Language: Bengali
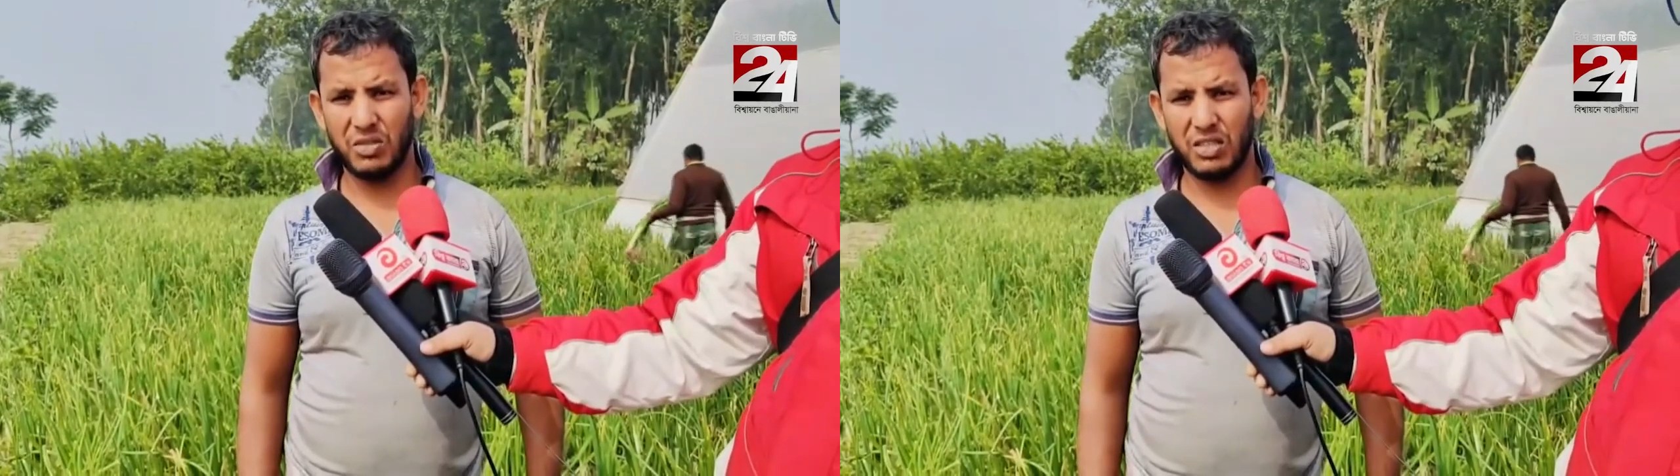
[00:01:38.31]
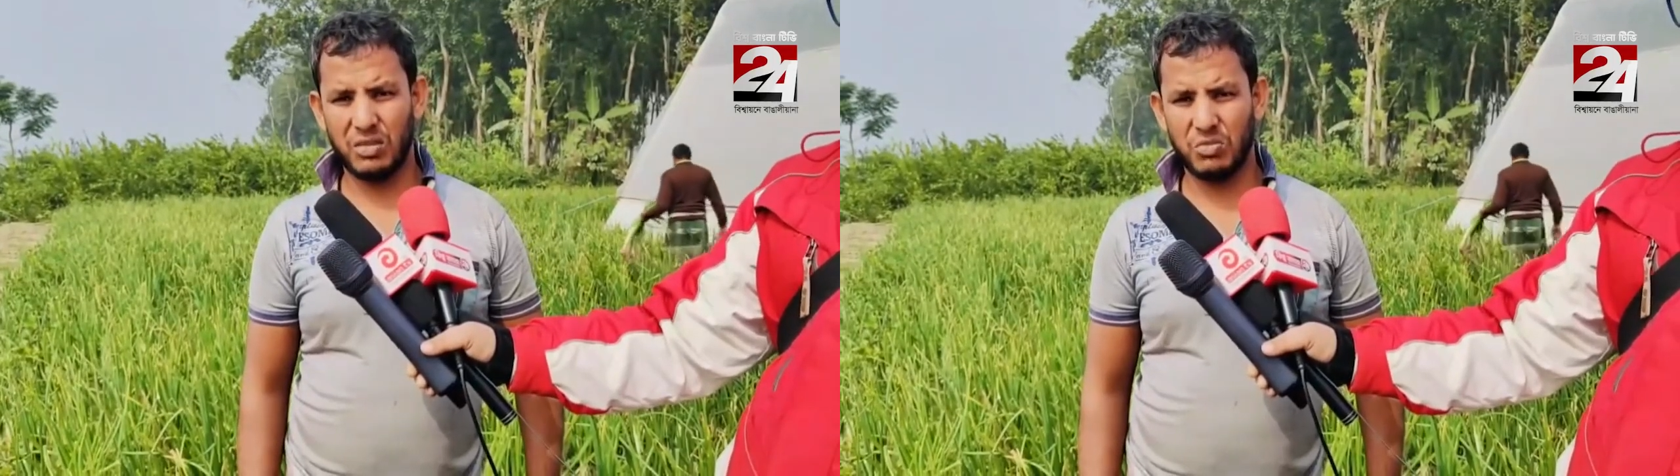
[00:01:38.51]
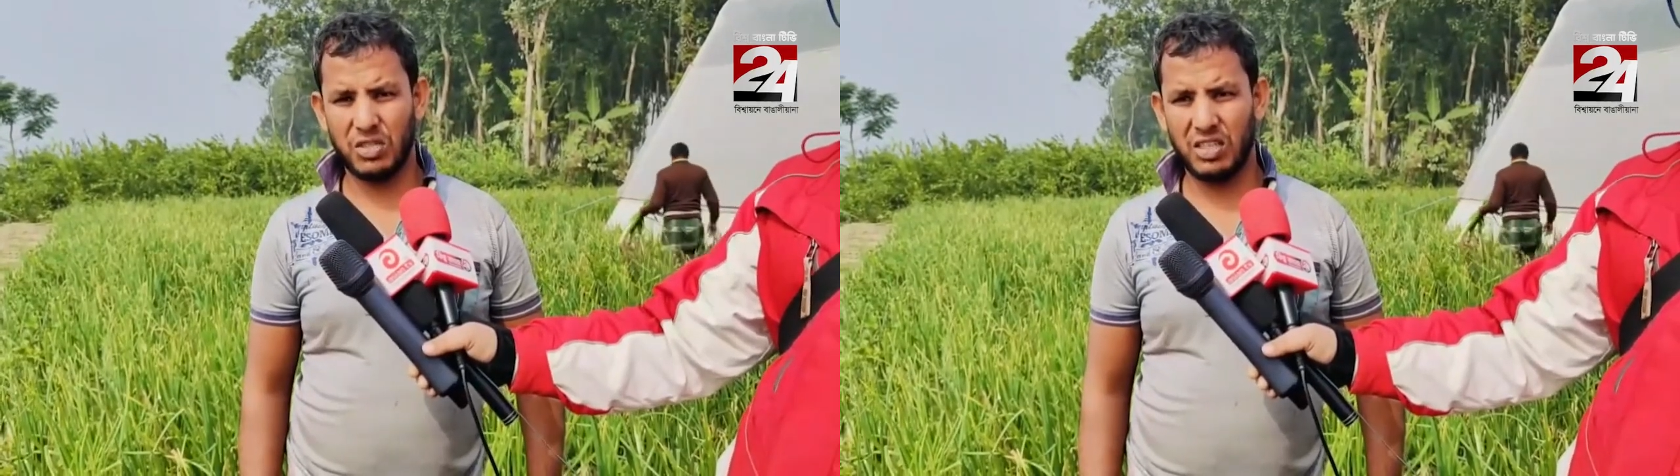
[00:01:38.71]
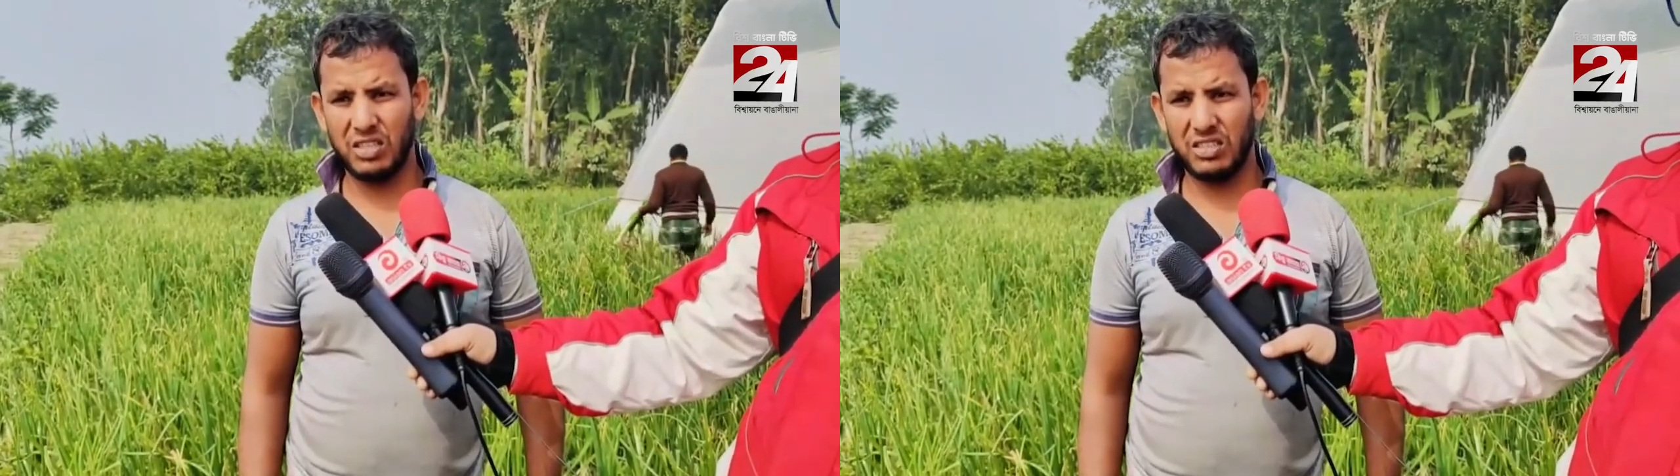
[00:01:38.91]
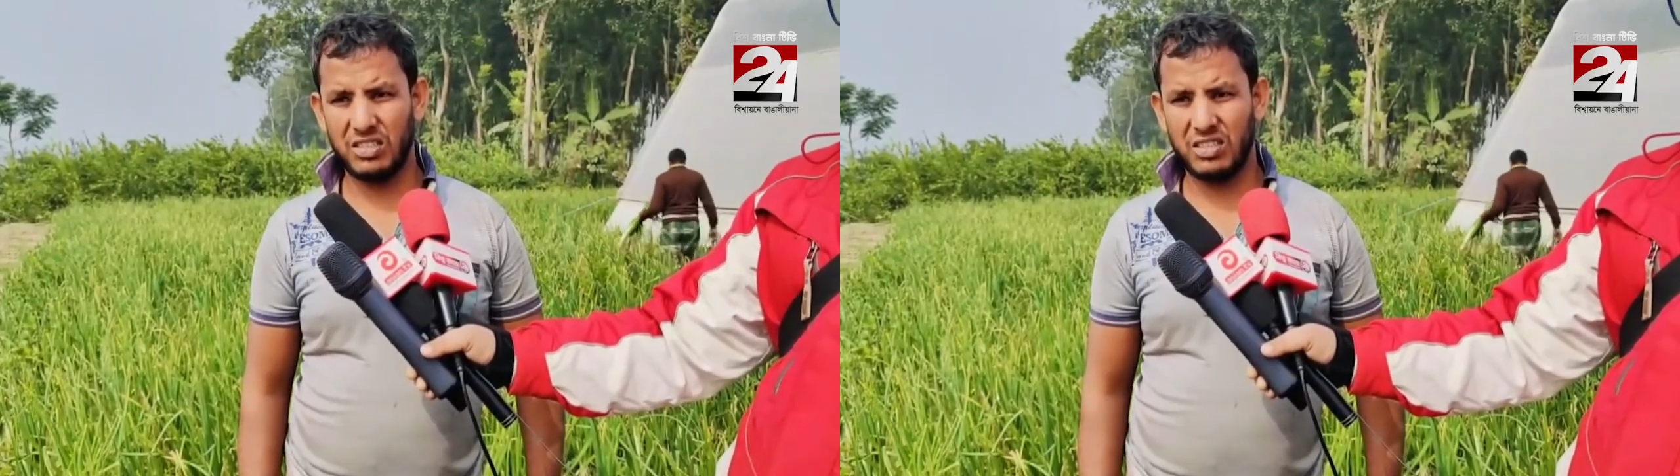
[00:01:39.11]
অনেক মোটা
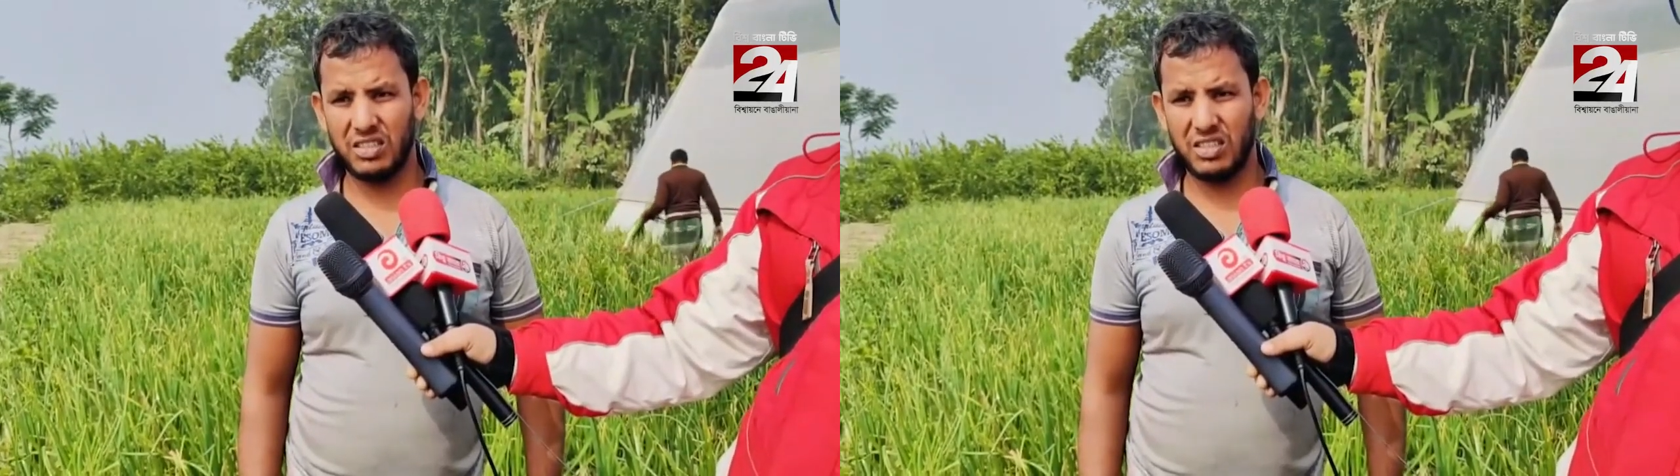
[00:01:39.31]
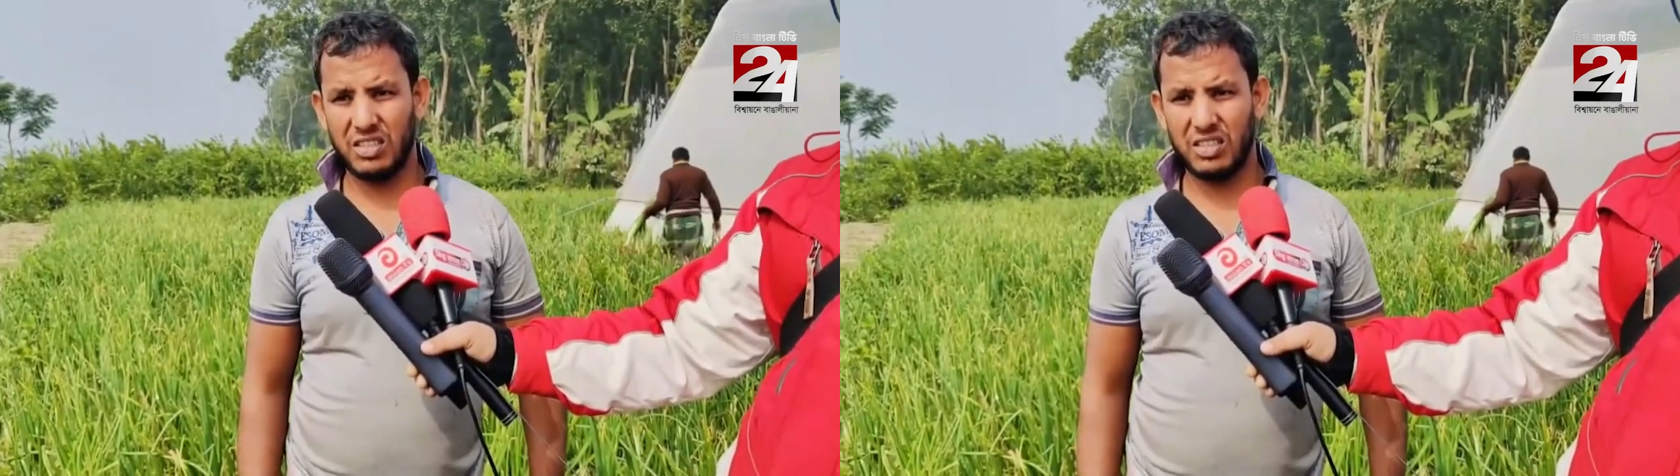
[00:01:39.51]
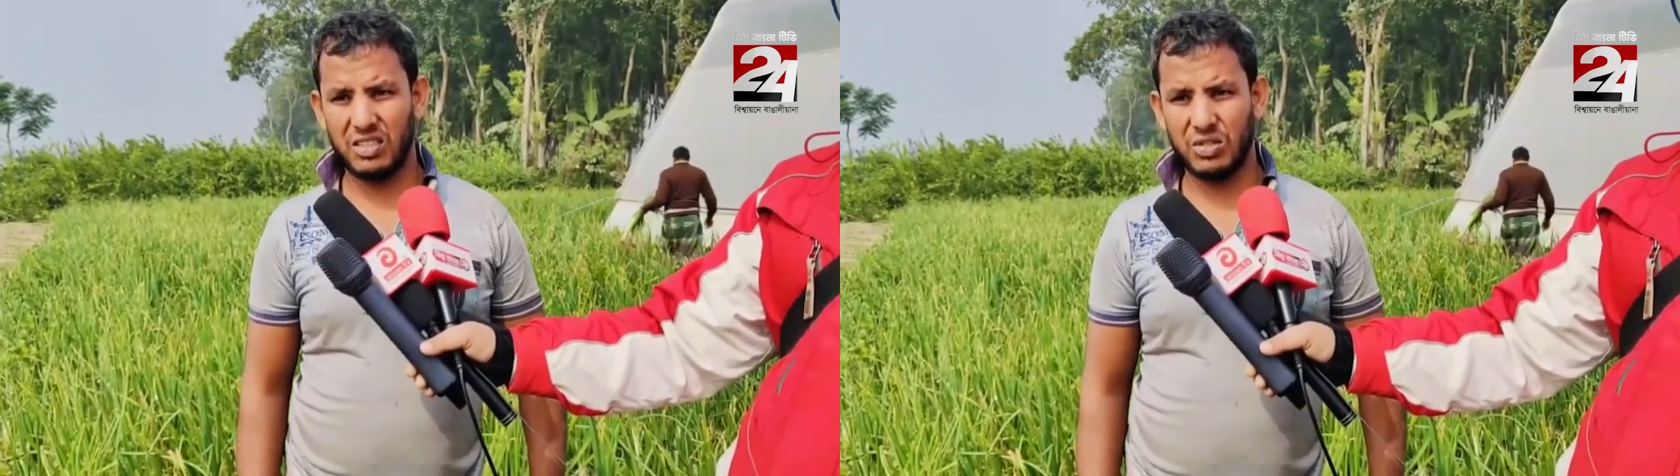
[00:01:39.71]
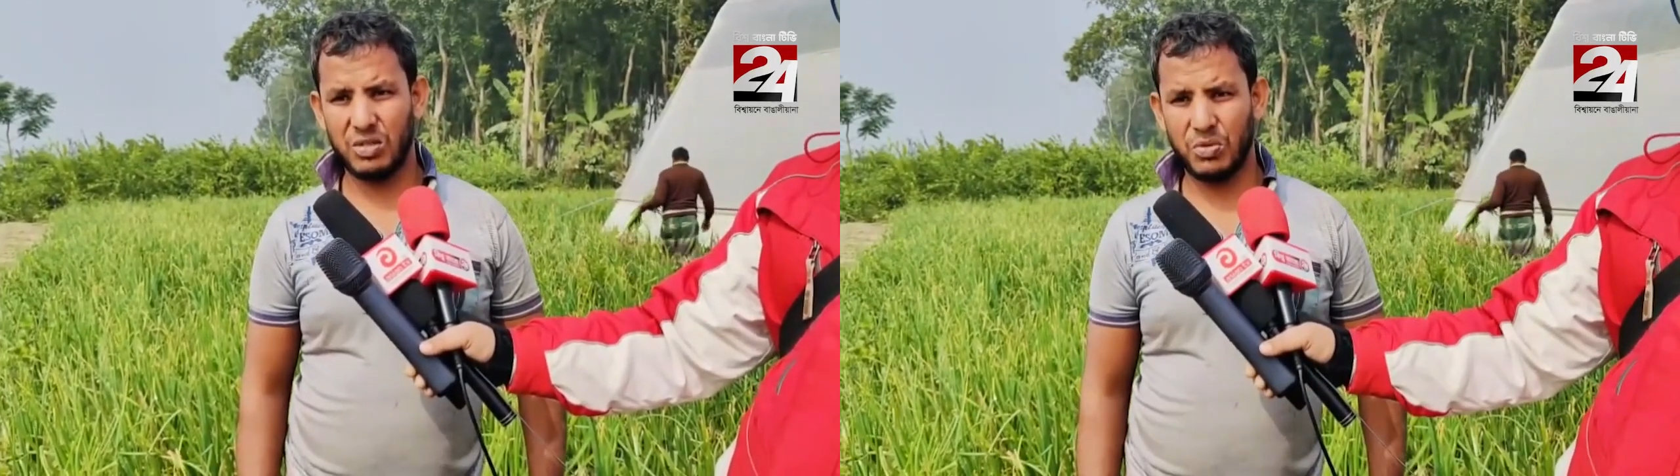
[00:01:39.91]
খুব